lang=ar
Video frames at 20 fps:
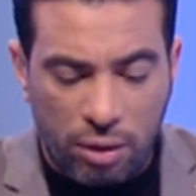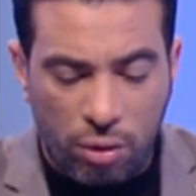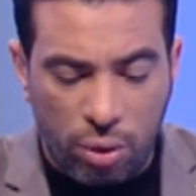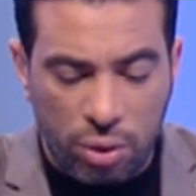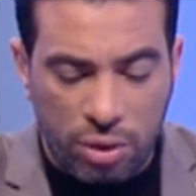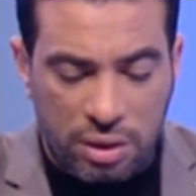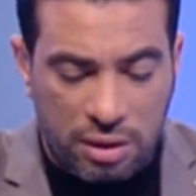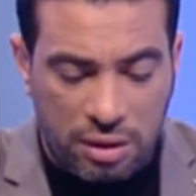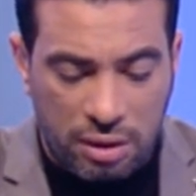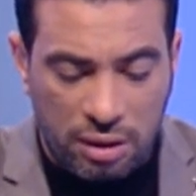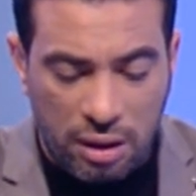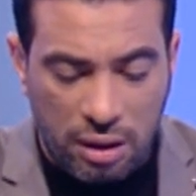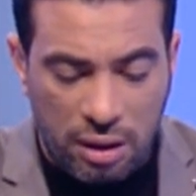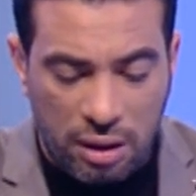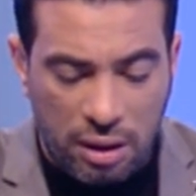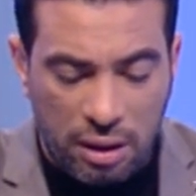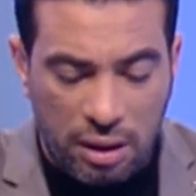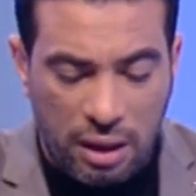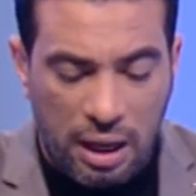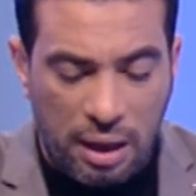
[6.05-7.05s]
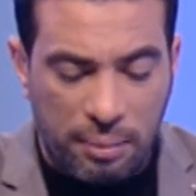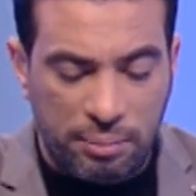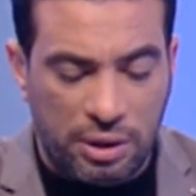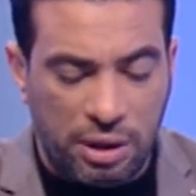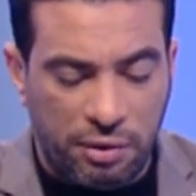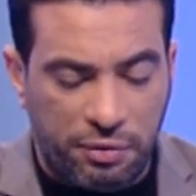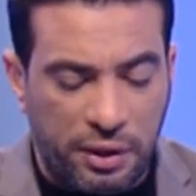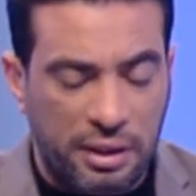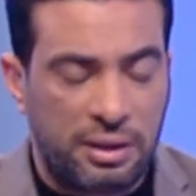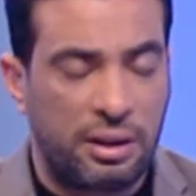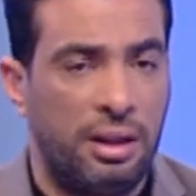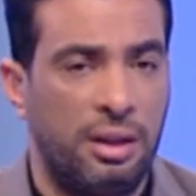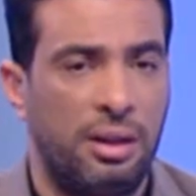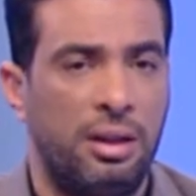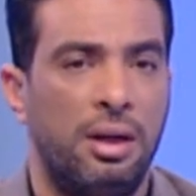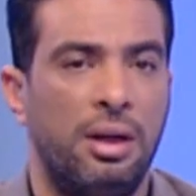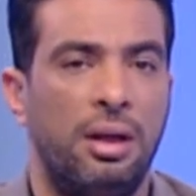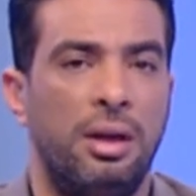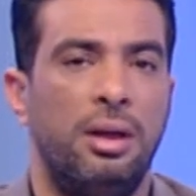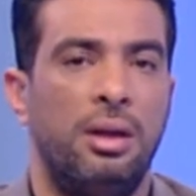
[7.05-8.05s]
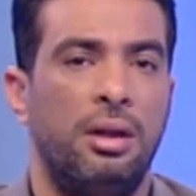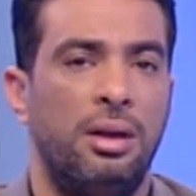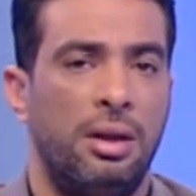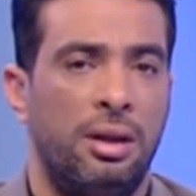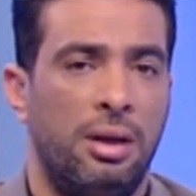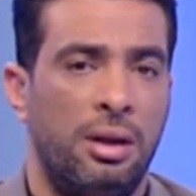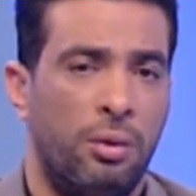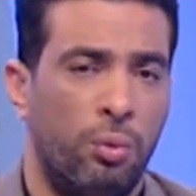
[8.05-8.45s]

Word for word: فيما يخص آه، حمدي فتحي